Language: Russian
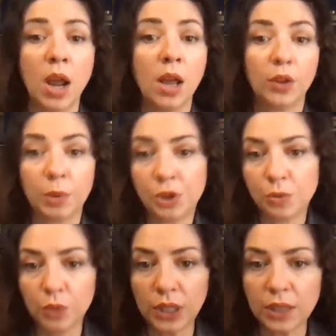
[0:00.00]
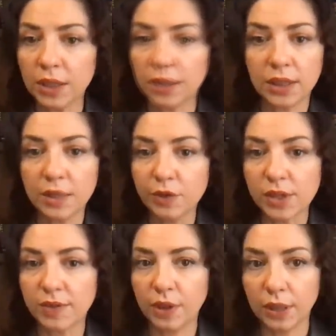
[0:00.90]
то почему-то это не
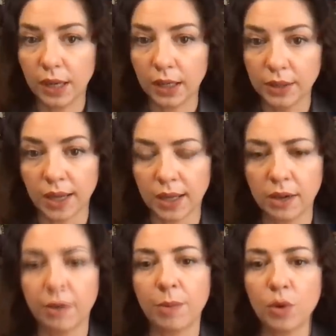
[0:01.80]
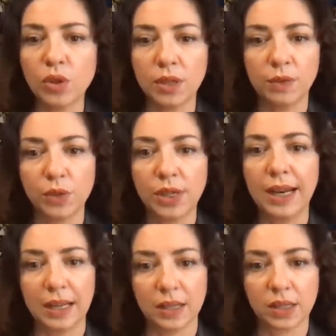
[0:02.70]
вызвало никаких вопросов у
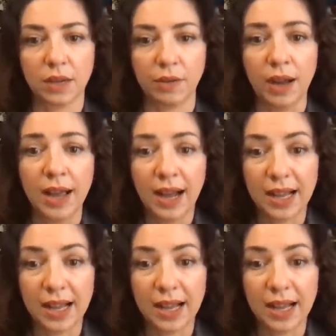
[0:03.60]
Зеленского,